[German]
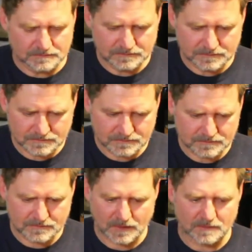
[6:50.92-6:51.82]

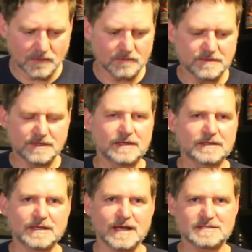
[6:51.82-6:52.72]
Ich habe irgendwie eine
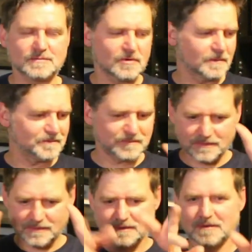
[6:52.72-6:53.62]
andere Nase bekommen.
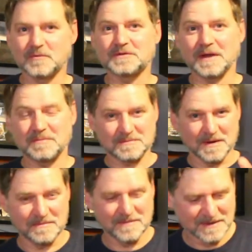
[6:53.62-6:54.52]
Das habe ich
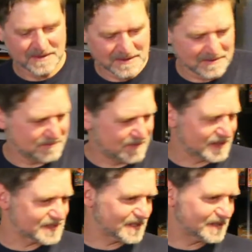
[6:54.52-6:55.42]
mal,
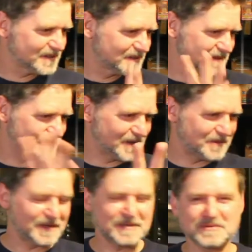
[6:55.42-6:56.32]
mal gesehen bei
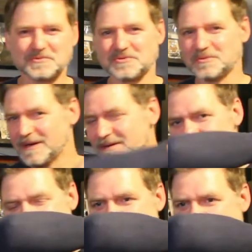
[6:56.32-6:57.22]
einem anderen YouTuber,
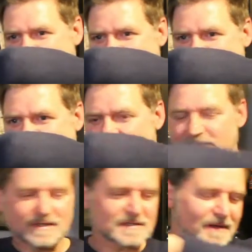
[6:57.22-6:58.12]

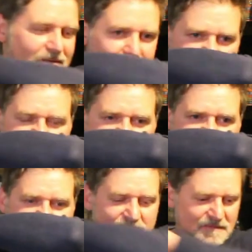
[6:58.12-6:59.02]
dass man
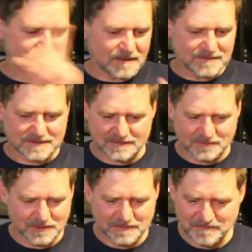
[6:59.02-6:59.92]
damit das
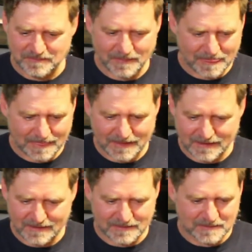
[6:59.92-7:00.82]
wohl
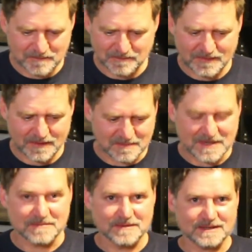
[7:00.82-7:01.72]
ähm,
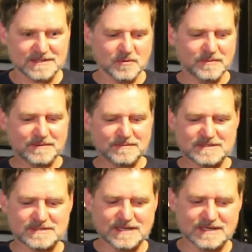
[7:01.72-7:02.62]
beheben kann, das Problem,
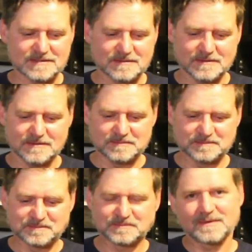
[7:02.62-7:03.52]
dass die Nase
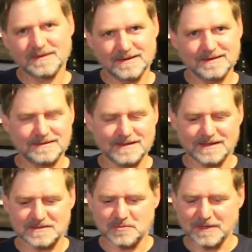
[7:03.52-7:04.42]
äh,
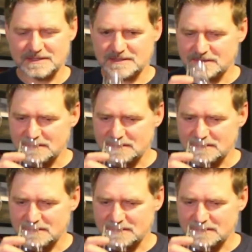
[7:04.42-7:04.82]
da zu belastet